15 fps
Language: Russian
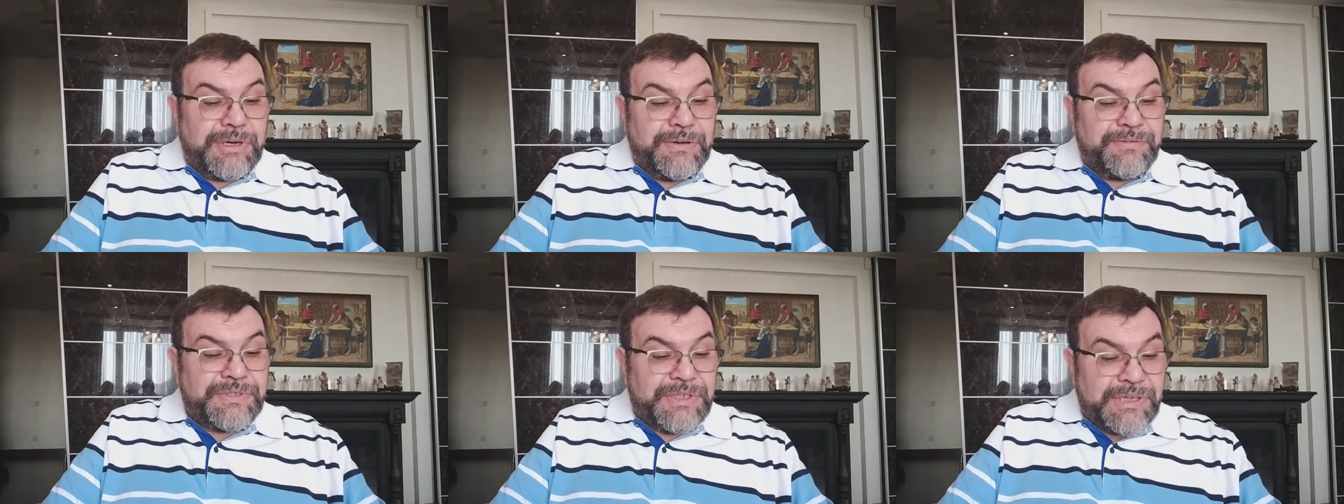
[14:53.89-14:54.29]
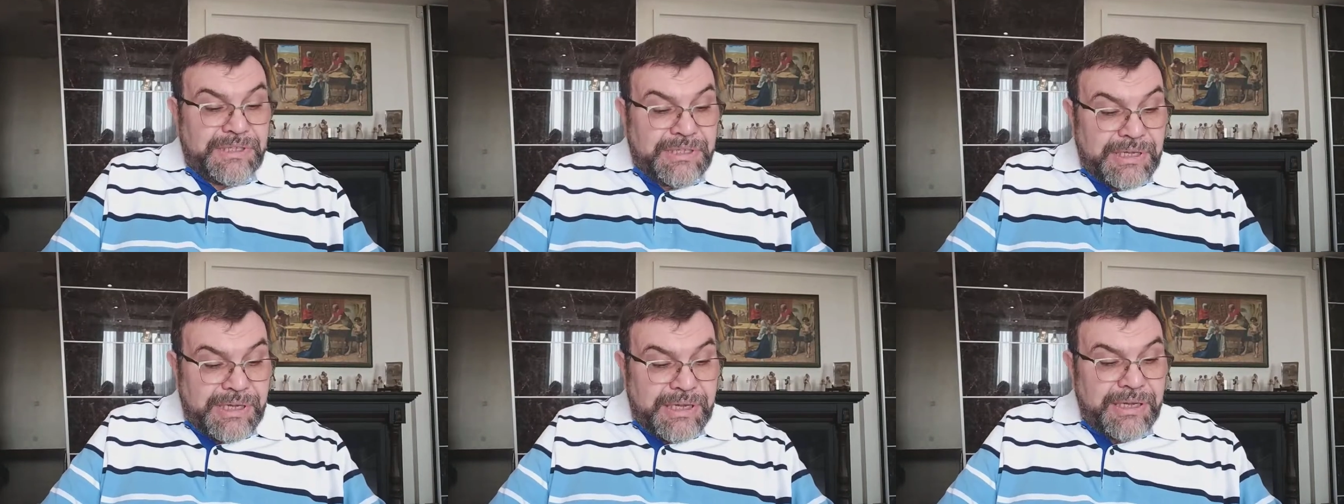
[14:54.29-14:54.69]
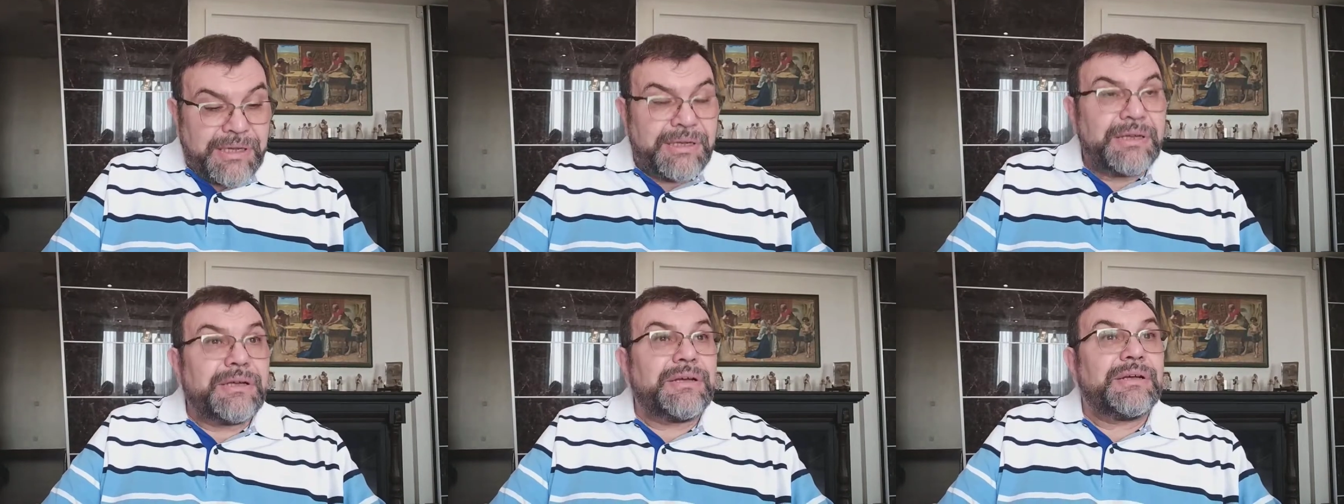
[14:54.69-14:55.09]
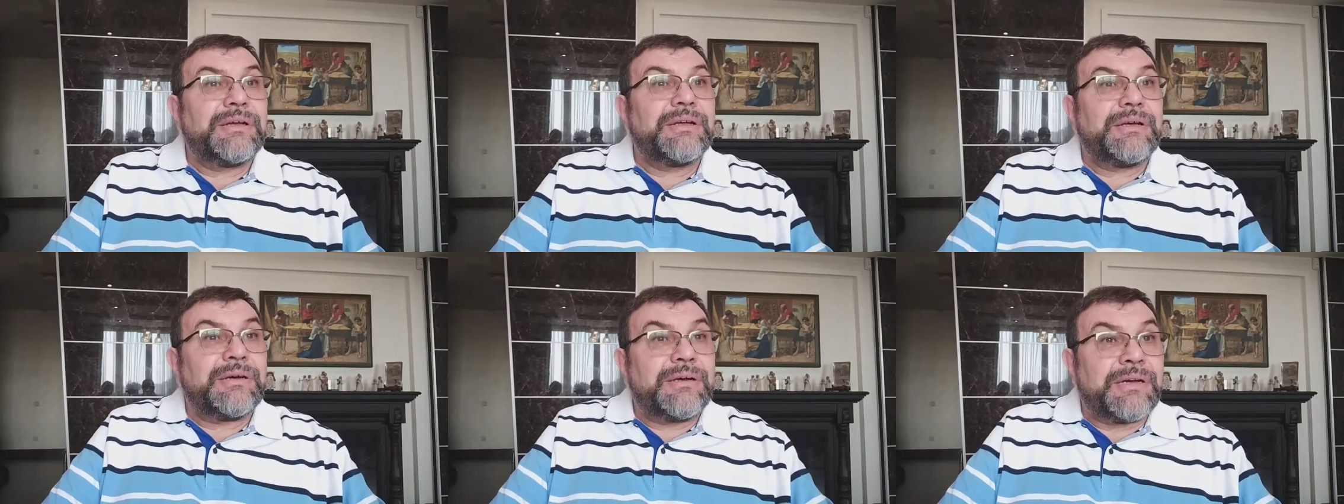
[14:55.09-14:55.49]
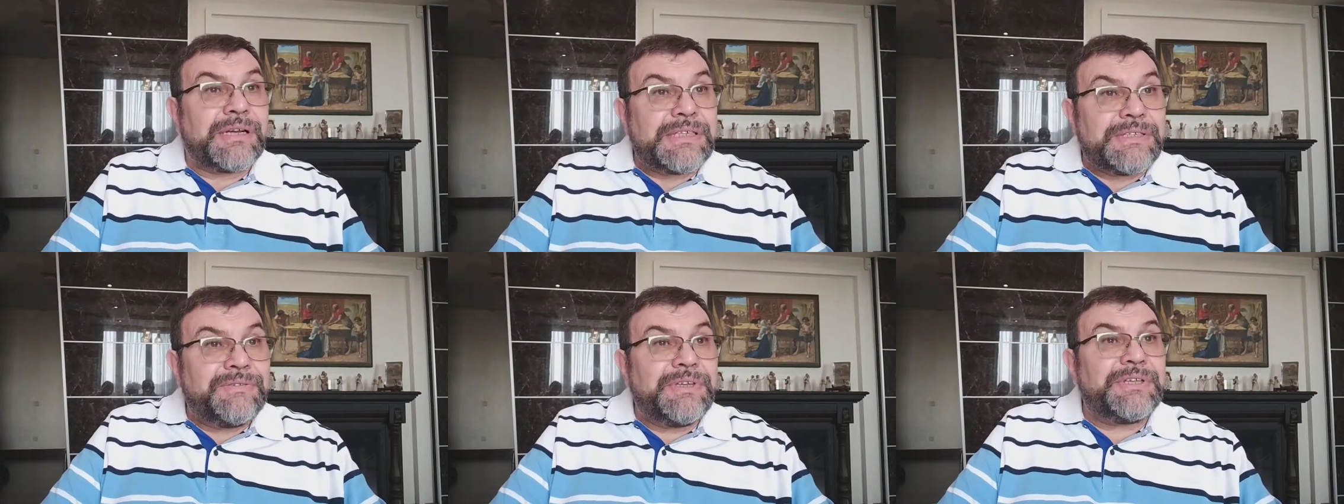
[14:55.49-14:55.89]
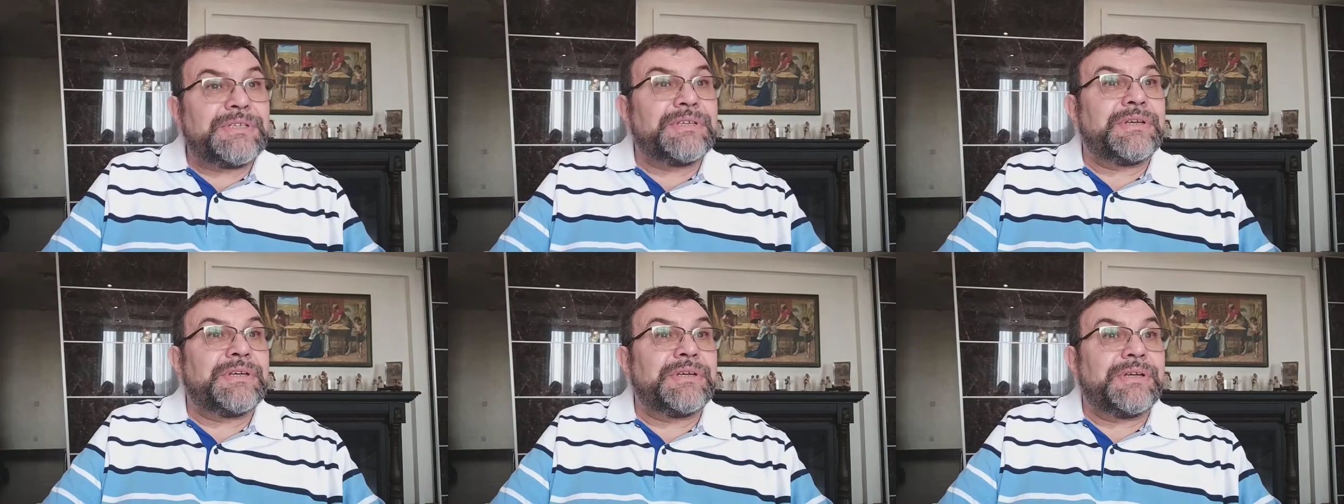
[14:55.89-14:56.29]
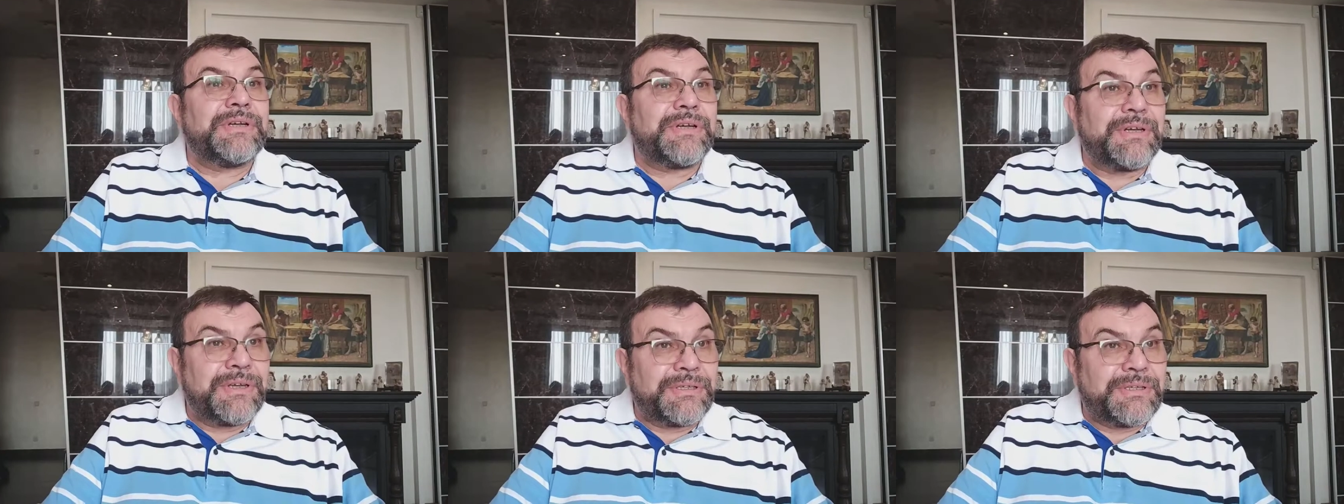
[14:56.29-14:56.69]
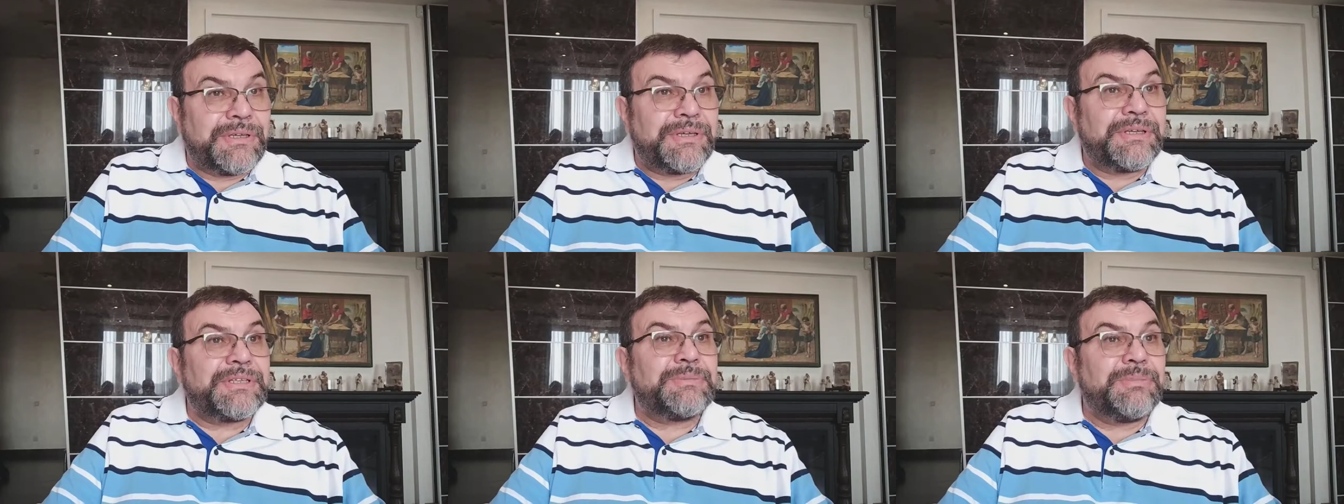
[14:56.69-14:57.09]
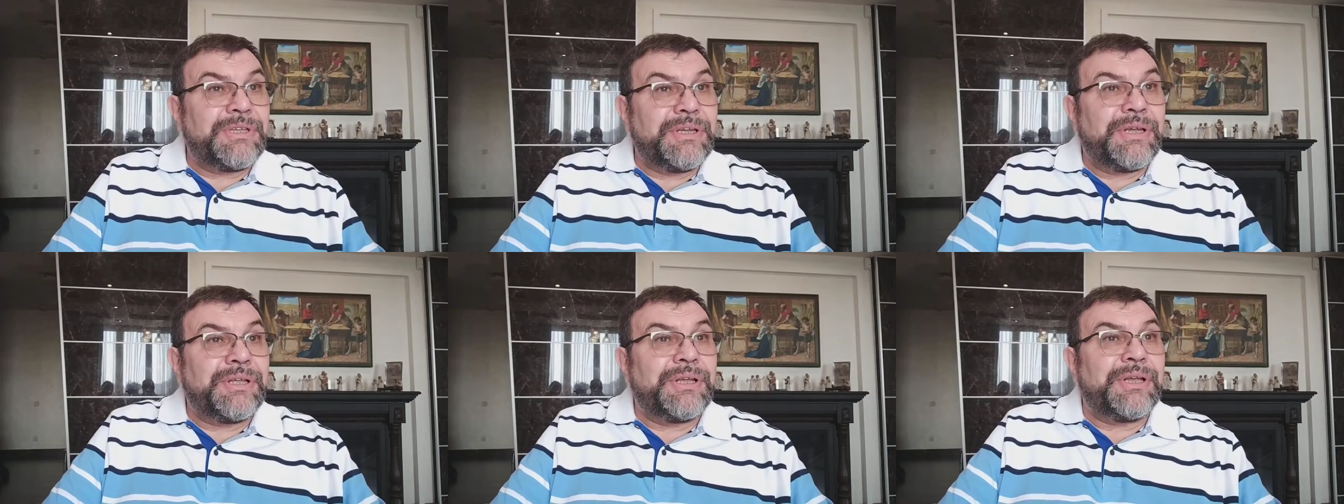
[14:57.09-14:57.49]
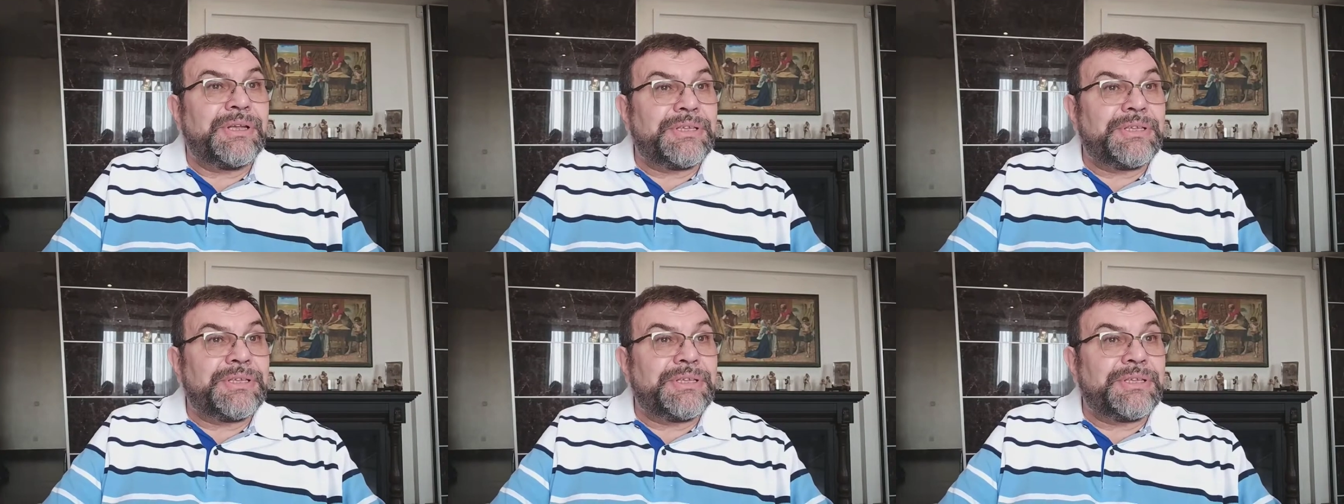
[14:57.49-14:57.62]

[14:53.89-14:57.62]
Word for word: всегда развитие это изменение.